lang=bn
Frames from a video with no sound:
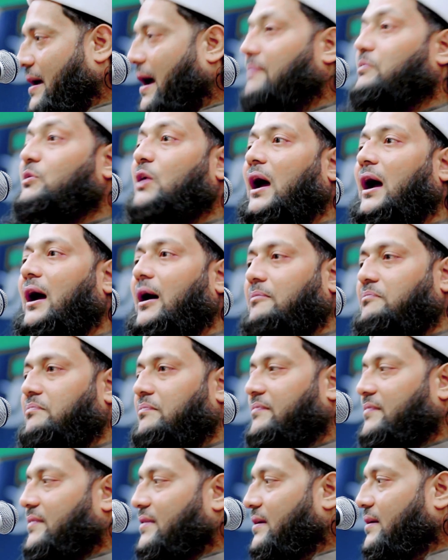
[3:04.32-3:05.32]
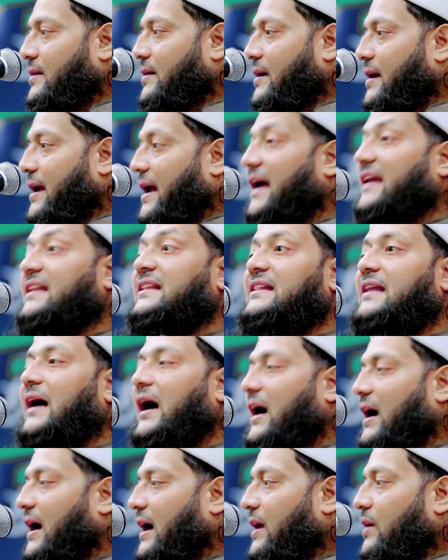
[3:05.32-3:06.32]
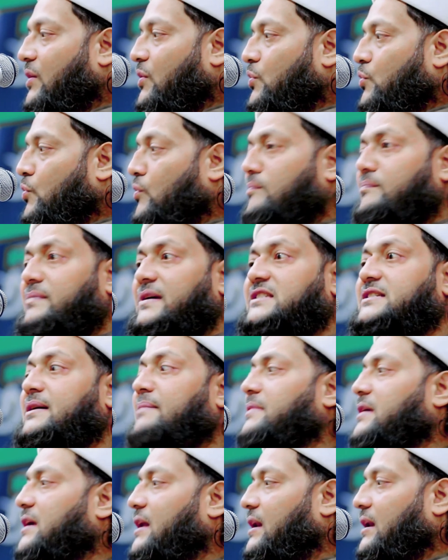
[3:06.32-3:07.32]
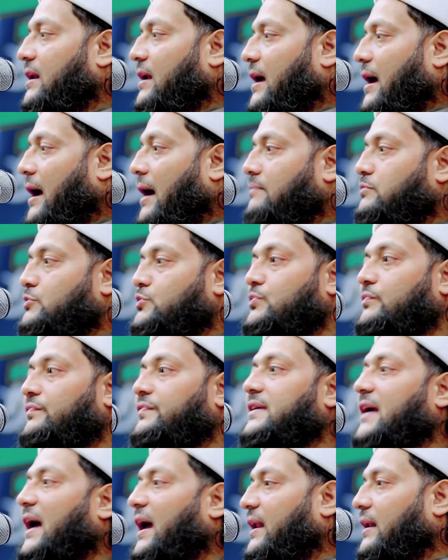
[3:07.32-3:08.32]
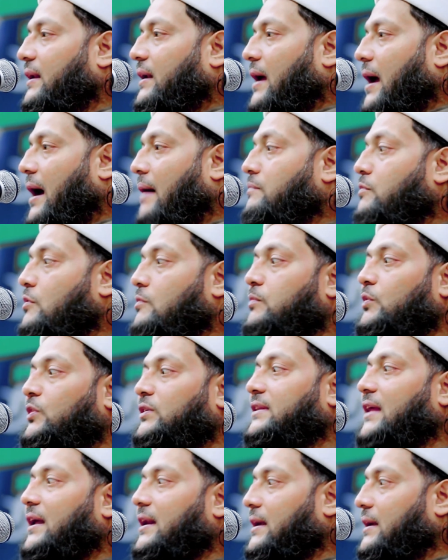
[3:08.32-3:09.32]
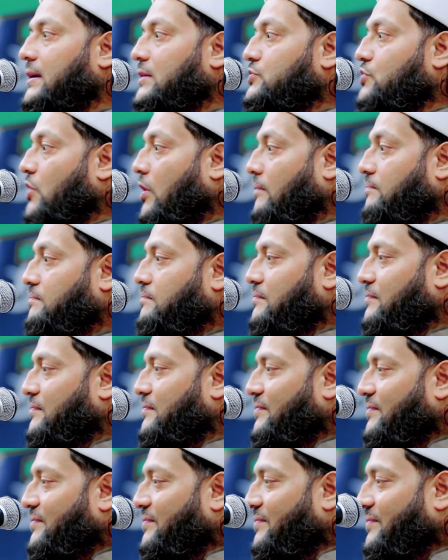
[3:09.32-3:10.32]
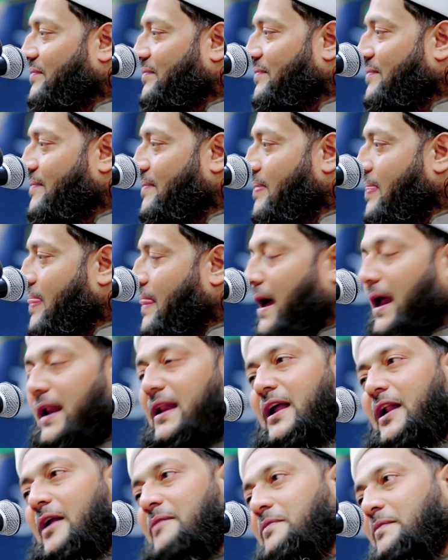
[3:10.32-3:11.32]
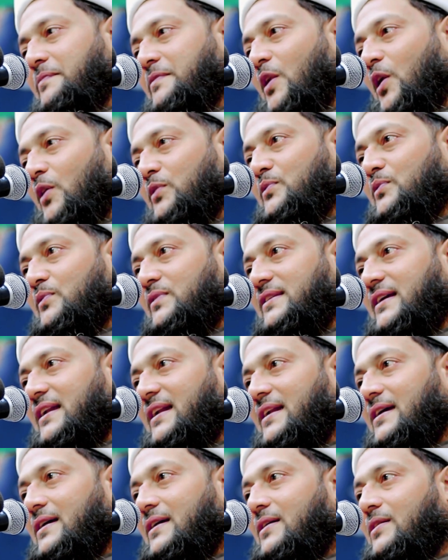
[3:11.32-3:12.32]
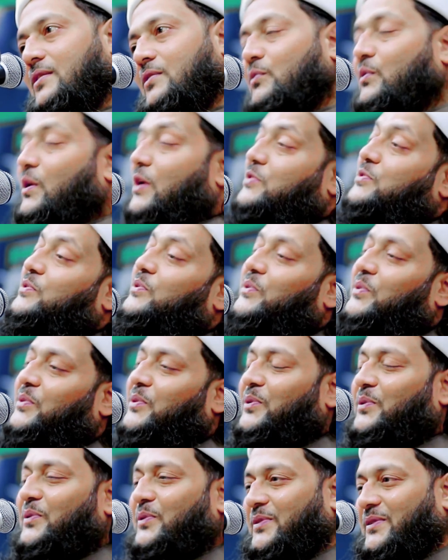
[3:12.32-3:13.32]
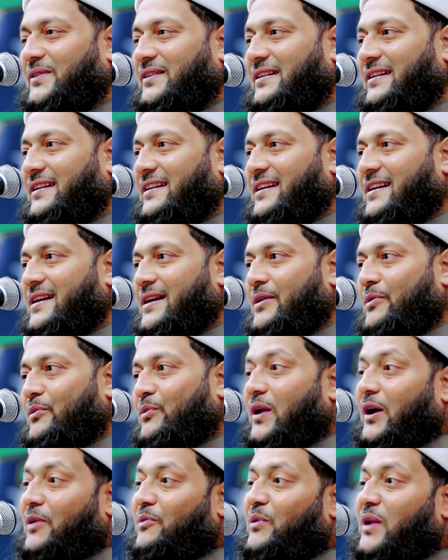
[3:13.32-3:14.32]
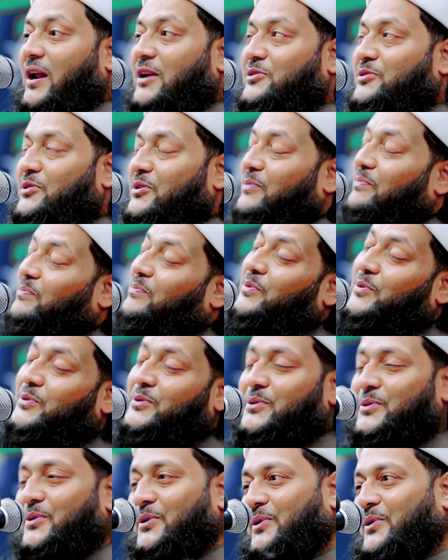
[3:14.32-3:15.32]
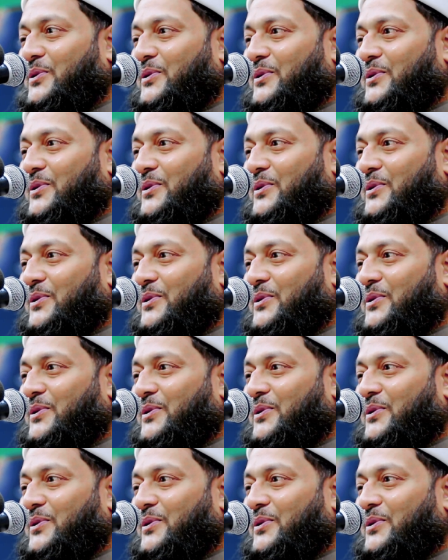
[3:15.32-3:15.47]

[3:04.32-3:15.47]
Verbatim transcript: আবুল আহাব হেন্দা উম্মে জামিল আবু সুফিয়ান আবুল মুখতারি সব আল্লাহর হাবিব তেলাত করতেন ওরা শুনত ওরা কোরআন শরীফ বুঝত